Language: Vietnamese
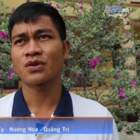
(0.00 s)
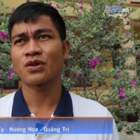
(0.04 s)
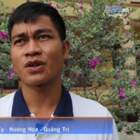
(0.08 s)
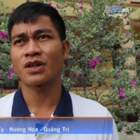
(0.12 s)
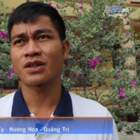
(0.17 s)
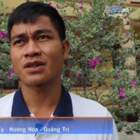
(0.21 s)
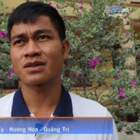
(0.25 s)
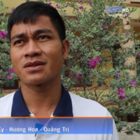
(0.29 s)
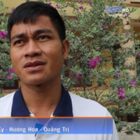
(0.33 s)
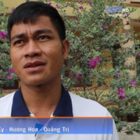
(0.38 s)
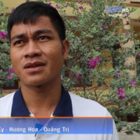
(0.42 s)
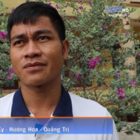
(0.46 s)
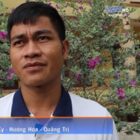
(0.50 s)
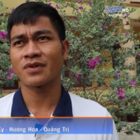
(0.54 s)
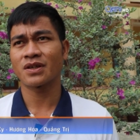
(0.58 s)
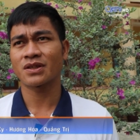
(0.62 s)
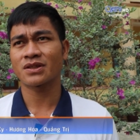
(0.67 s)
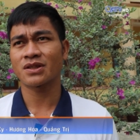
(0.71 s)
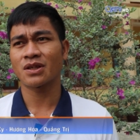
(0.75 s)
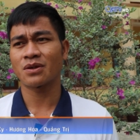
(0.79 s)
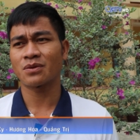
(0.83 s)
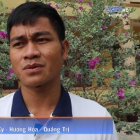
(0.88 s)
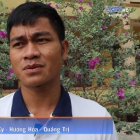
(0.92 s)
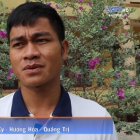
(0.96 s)
thuẫn giữa vợ
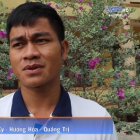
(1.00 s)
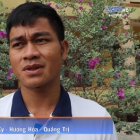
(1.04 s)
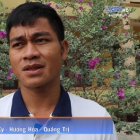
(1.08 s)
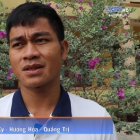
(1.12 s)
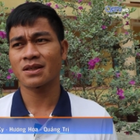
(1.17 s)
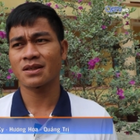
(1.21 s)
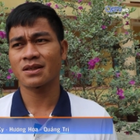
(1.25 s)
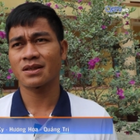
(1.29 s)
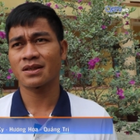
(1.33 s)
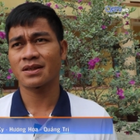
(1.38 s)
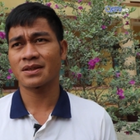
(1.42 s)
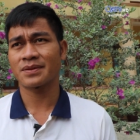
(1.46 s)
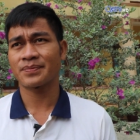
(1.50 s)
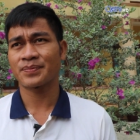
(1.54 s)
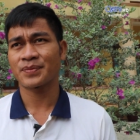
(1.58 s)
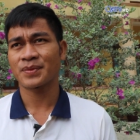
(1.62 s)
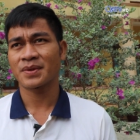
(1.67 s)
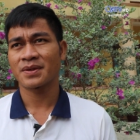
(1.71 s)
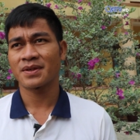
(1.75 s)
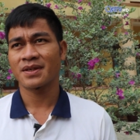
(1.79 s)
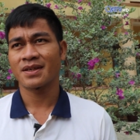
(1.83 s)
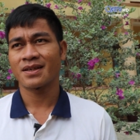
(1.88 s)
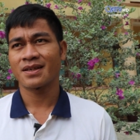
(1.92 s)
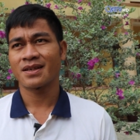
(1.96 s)
chồng thì
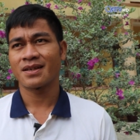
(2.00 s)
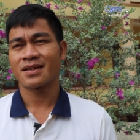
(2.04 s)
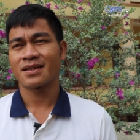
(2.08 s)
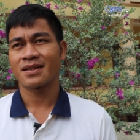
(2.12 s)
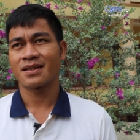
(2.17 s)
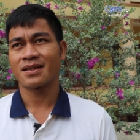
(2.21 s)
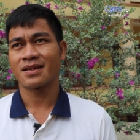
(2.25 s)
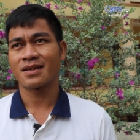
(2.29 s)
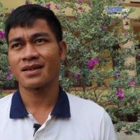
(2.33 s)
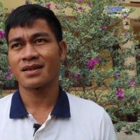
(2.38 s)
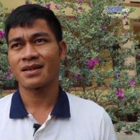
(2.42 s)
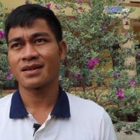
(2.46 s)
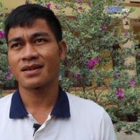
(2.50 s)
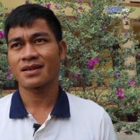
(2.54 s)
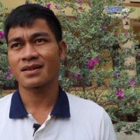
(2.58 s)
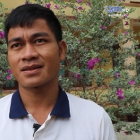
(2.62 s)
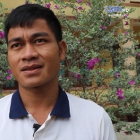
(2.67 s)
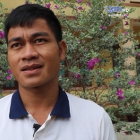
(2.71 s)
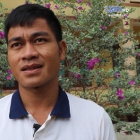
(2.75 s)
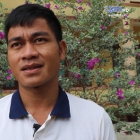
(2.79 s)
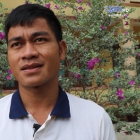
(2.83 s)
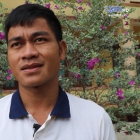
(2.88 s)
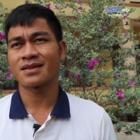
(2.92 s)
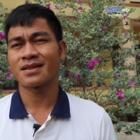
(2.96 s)
uh,
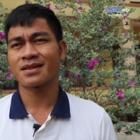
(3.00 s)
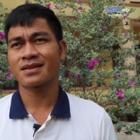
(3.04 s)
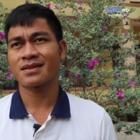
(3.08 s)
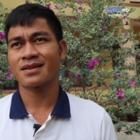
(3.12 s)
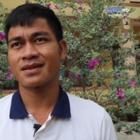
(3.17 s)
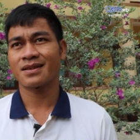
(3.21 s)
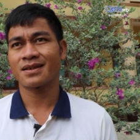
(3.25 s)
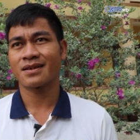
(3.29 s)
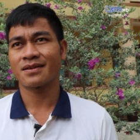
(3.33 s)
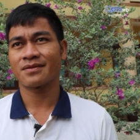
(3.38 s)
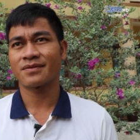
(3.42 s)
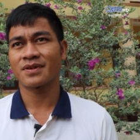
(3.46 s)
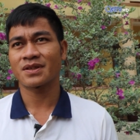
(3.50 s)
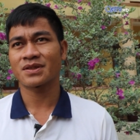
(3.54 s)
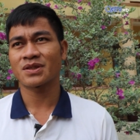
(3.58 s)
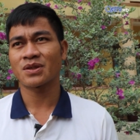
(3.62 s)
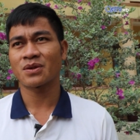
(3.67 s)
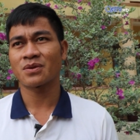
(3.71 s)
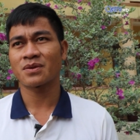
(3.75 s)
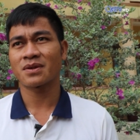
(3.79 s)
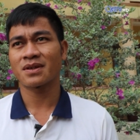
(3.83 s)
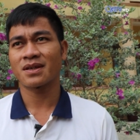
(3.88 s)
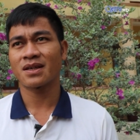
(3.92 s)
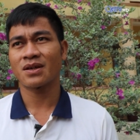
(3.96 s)
cần nhất là vợ
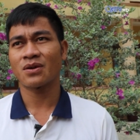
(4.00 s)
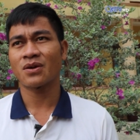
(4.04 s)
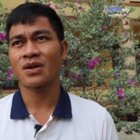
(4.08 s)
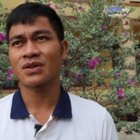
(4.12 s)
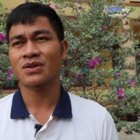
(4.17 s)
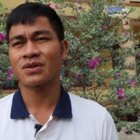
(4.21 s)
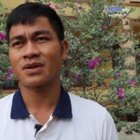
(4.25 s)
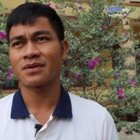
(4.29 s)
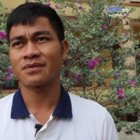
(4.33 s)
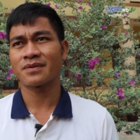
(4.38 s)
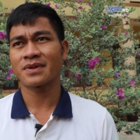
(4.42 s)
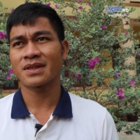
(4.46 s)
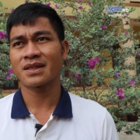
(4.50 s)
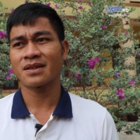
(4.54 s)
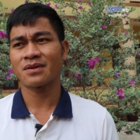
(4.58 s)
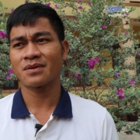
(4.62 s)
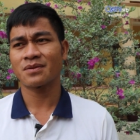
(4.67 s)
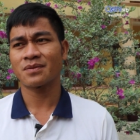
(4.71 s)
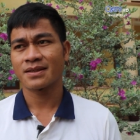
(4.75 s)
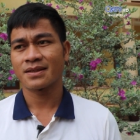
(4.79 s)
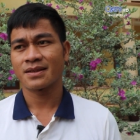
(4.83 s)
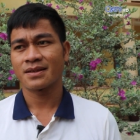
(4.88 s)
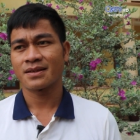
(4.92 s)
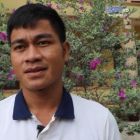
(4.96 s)
chồng là hòa thuận với
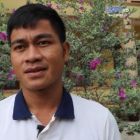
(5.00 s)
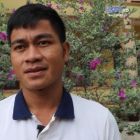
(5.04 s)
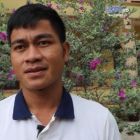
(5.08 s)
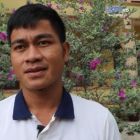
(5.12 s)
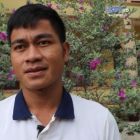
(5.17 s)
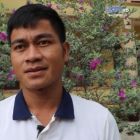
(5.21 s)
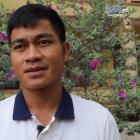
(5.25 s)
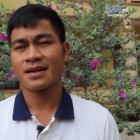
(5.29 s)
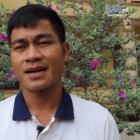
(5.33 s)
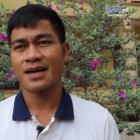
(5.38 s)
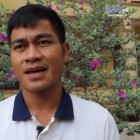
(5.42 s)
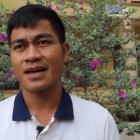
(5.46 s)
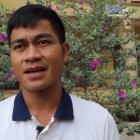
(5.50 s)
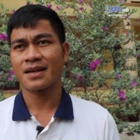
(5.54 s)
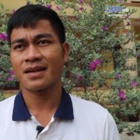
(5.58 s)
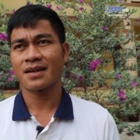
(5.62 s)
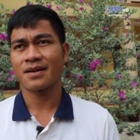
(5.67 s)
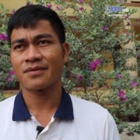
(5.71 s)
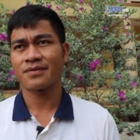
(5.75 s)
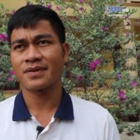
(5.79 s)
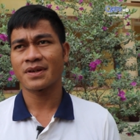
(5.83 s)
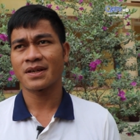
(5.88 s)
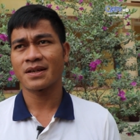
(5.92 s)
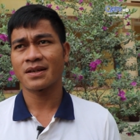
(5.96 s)
nhau. Thứ hai
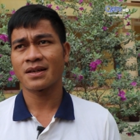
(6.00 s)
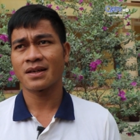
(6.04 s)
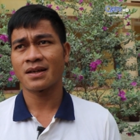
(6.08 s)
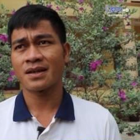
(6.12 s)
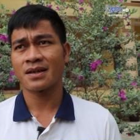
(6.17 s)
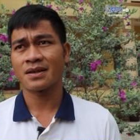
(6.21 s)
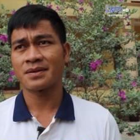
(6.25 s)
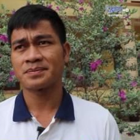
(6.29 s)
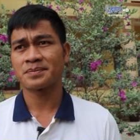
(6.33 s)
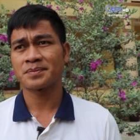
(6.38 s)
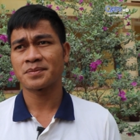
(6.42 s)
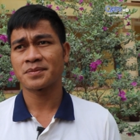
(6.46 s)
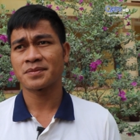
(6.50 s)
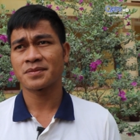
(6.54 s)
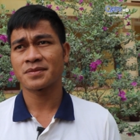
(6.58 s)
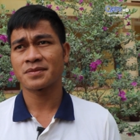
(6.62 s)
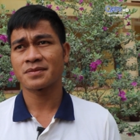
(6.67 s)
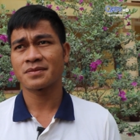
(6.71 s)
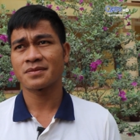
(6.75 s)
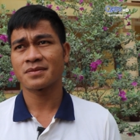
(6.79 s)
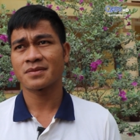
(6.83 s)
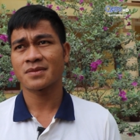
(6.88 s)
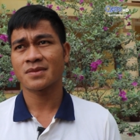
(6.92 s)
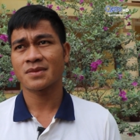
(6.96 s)
là về
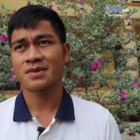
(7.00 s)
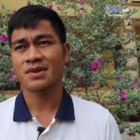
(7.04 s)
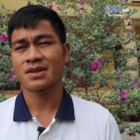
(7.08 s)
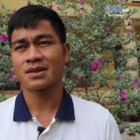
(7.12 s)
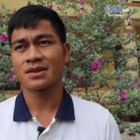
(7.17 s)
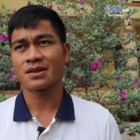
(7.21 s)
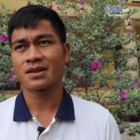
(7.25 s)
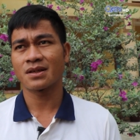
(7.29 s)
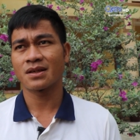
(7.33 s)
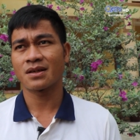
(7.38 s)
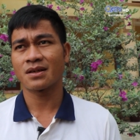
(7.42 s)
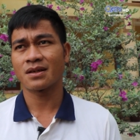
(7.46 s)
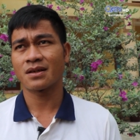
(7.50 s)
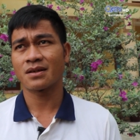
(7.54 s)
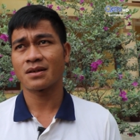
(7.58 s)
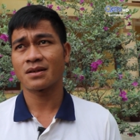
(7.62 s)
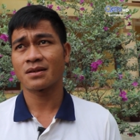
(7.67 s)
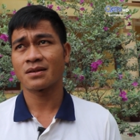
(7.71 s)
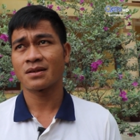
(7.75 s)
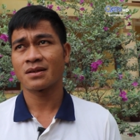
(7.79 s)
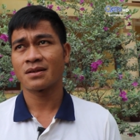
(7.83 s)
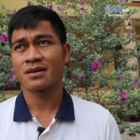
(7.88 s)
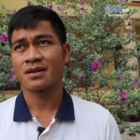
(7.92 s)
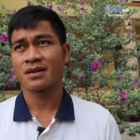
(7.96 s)
um,
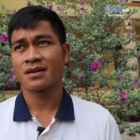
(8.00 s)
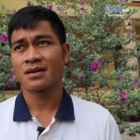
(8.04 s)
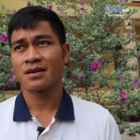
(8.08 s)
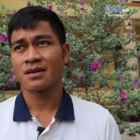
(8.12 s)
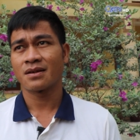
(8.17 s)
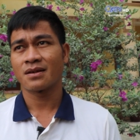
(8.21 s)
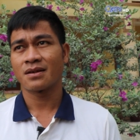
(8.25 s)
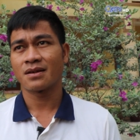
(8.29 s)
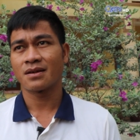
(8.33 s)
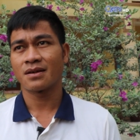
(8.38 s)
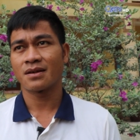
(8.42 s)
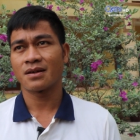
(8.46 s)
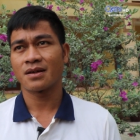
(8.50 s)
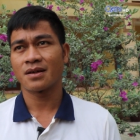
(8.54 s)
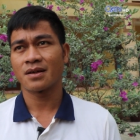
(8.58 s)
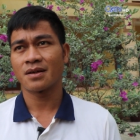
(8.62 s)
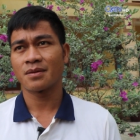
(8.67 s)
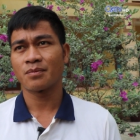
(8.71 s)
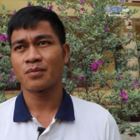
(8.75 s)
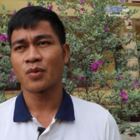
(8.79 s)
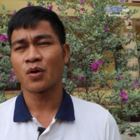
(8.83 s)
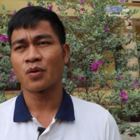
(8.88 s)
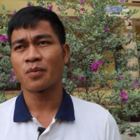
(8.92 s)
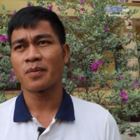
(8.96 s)
giữa
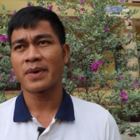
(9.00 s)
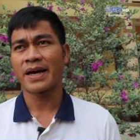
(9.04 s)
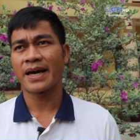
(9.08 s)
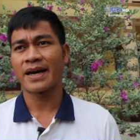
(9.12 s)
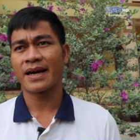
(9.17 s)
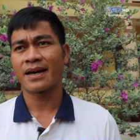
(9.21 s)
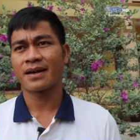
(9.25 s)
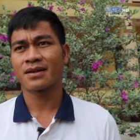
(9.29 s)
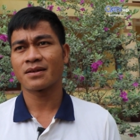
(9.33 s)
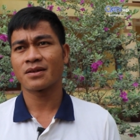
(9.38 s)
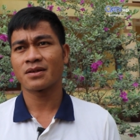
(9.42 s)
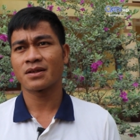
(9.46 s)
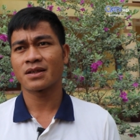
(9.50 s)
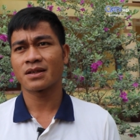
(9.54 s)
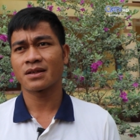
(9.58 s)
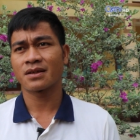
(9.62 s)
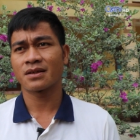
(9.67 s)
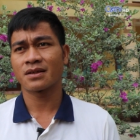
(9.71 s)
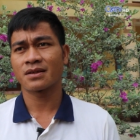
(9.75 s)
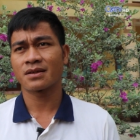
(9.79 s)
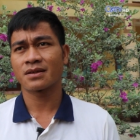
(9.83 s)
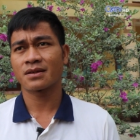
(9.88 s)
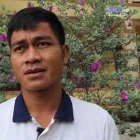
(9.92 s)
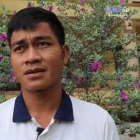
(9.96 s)
uh, bố mẹ rồi
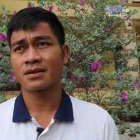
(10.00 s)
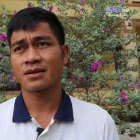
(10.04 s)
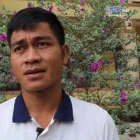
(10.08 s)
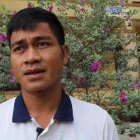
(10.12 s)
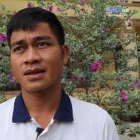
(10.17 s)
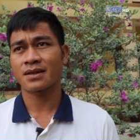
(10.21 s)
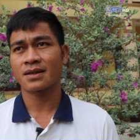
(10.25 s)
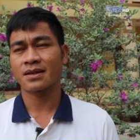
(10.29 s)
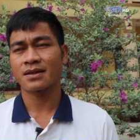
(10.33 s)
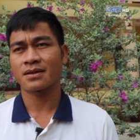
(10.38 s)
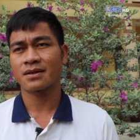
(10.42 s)
uh, ờ,